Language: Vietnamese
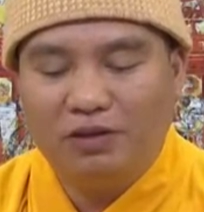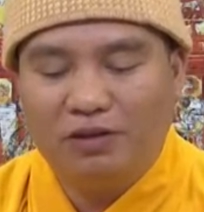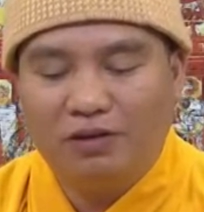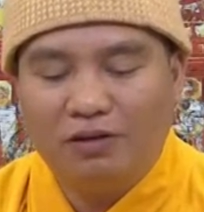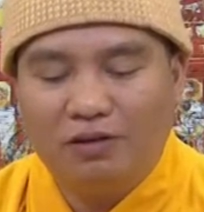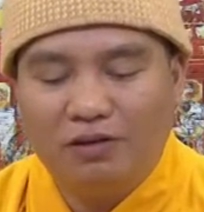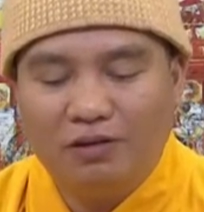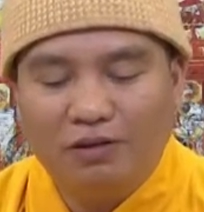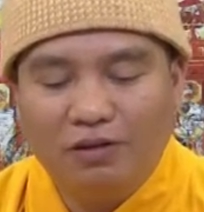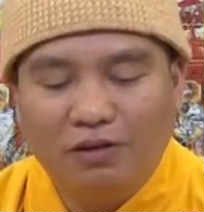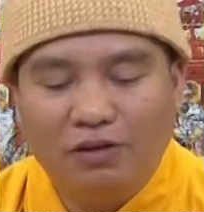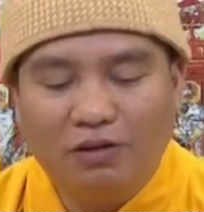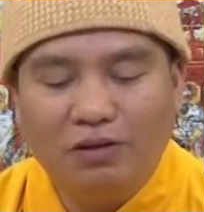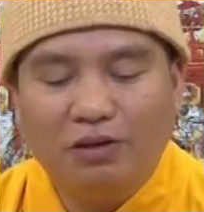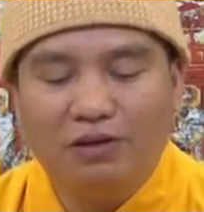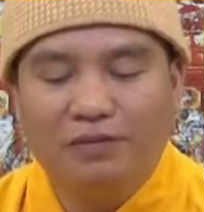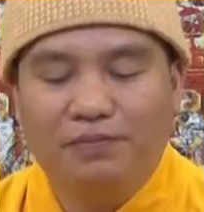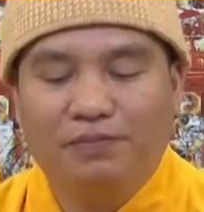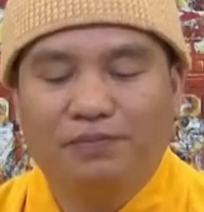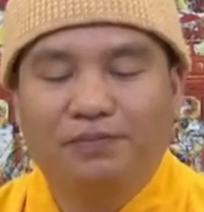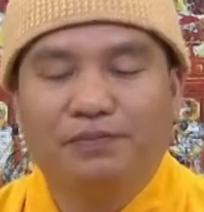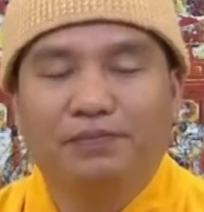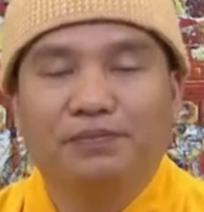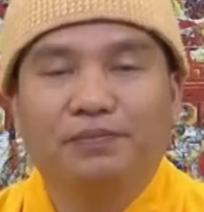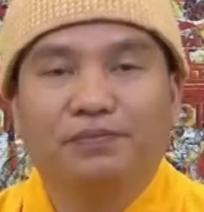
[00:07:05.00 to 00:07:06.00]
cho nó tốt
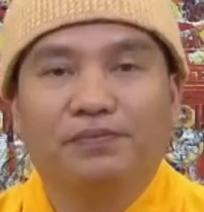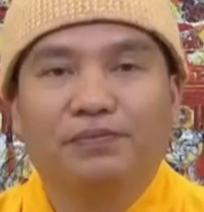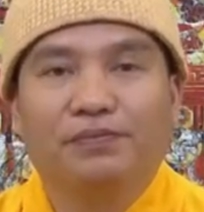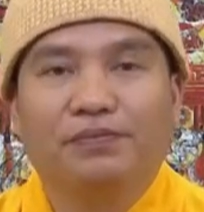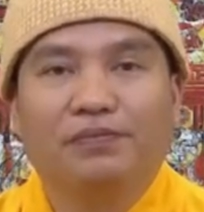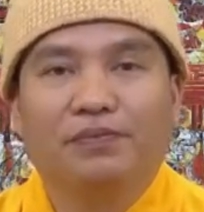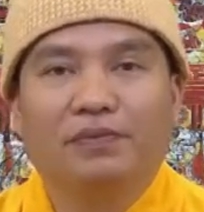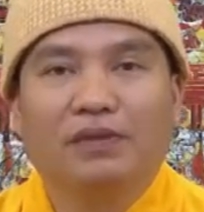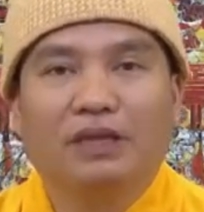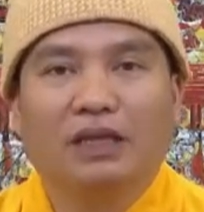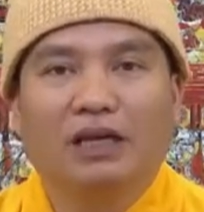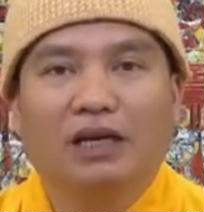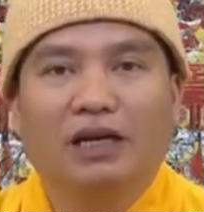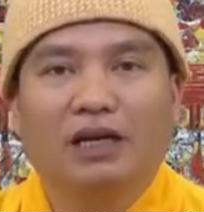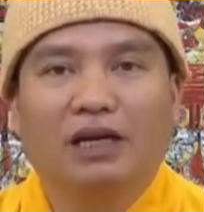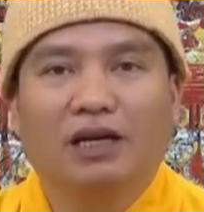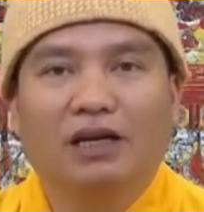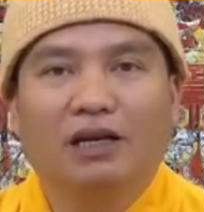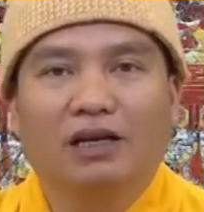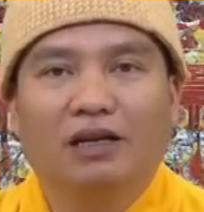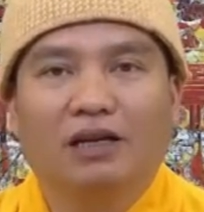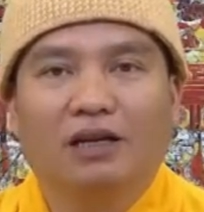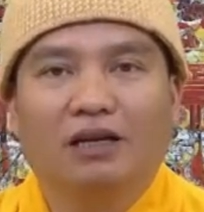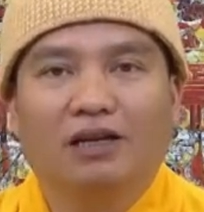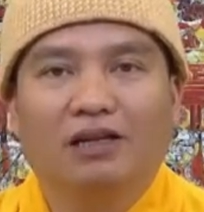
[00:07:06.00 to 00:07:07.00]
à,
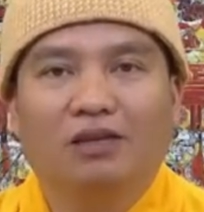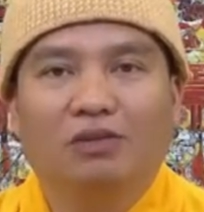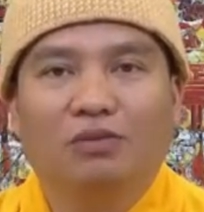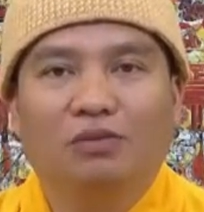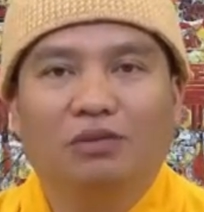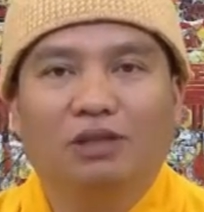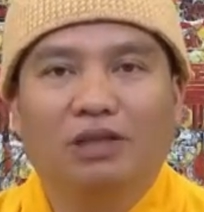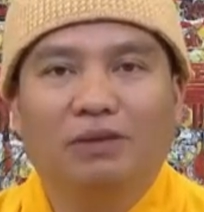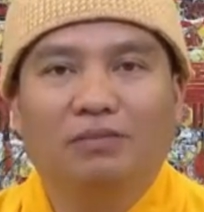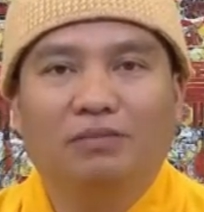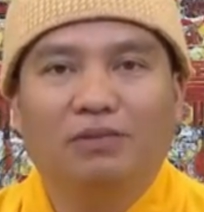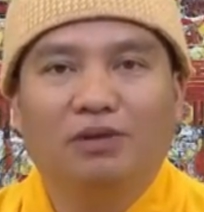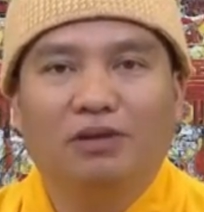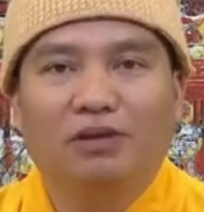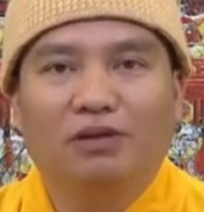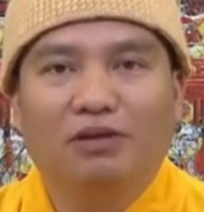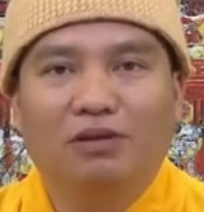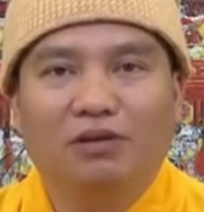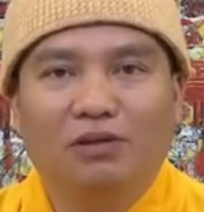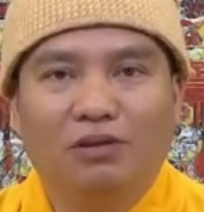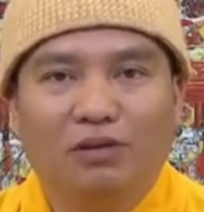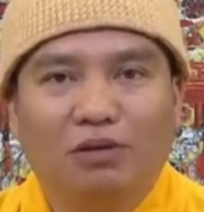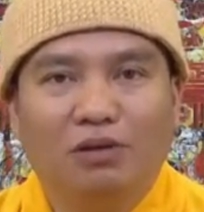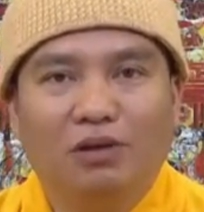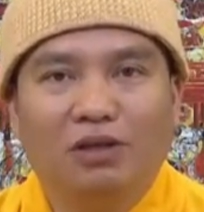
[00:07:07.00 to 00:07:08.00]
lo tu tập cho
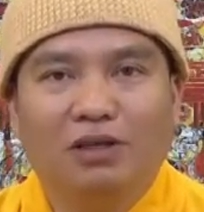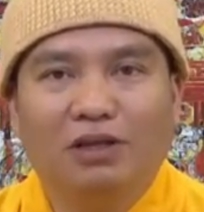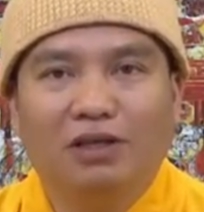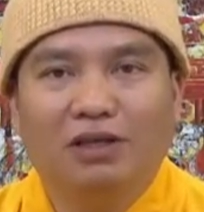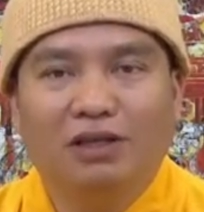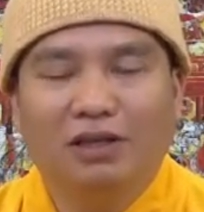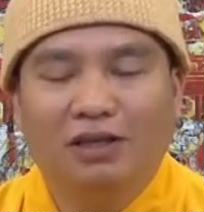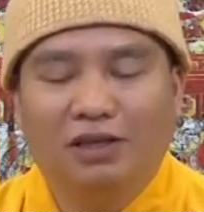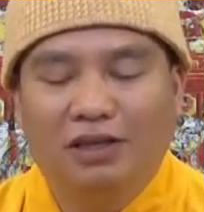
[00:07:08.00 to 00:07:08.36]
nó tốt